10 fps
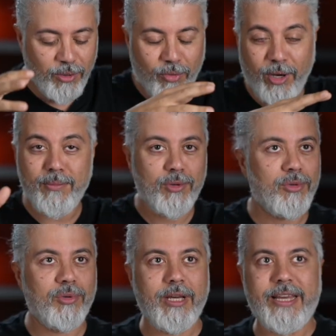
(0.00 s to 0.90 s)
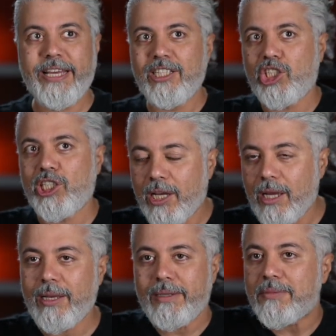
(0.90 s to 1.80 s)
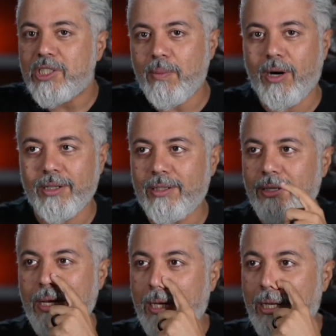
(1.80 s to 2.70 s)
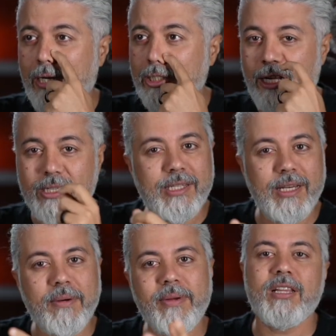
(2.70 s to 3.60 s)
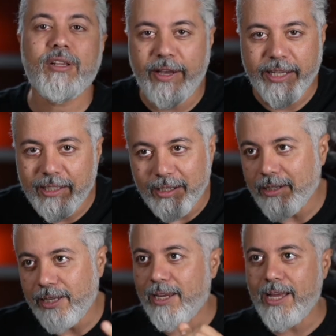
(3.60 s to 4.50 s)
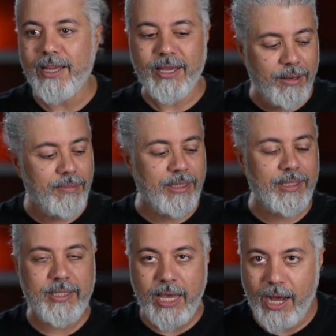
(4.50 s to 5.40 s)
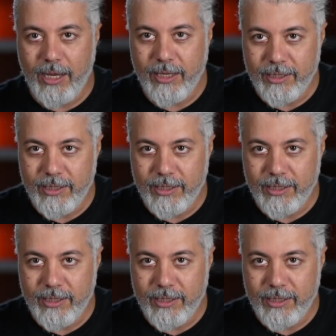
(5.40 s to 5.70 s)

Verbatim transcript: وعملوا آه، اشياء سمارت للاشخاص اللي ما بدها تدفع كثير يعني انا ايهاب بدي ساعه